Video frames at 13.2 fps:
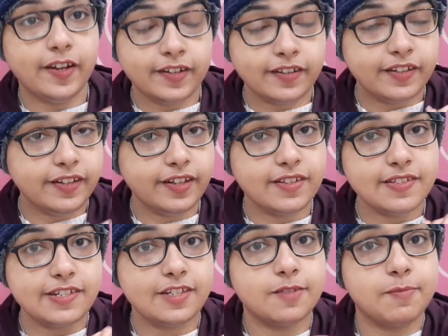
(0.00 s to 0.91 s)

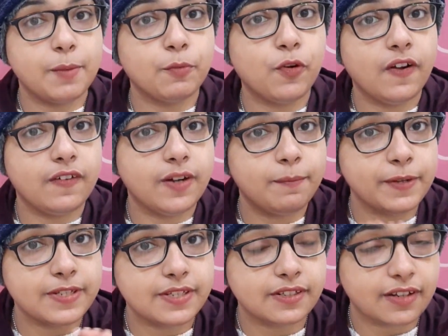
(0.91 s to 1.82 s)
इंग्रेडिएंट्स लिस्ट में आपको 100%
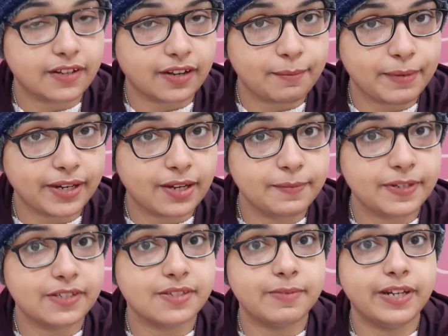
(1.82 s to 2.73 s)
परसेंट अराबिका
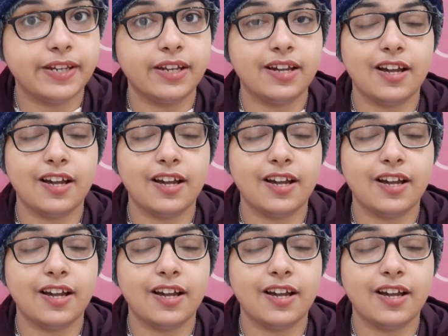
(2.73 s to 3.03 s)
बीन्स मिलेंगे